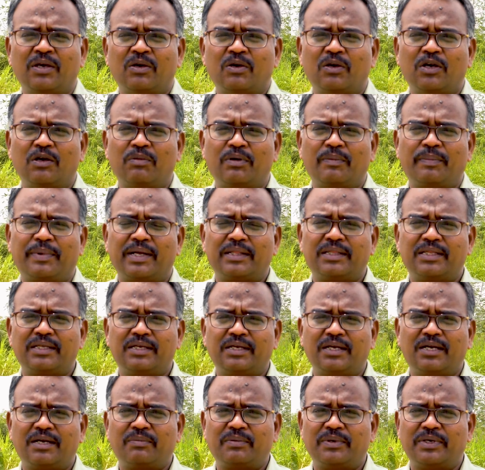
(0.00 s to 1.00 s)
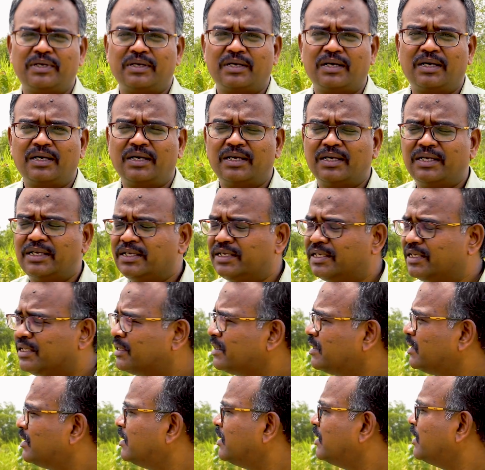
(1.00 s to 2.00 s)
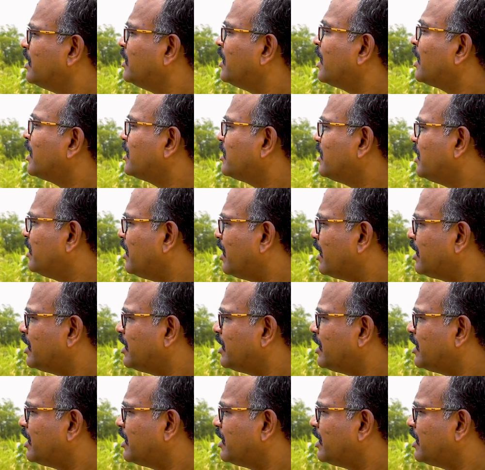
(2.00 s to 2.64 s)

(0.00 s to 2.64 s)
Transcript: இப்போ இப்போ பார்த்தீங்க அப்படின்னா இந்த எரக்ஷன்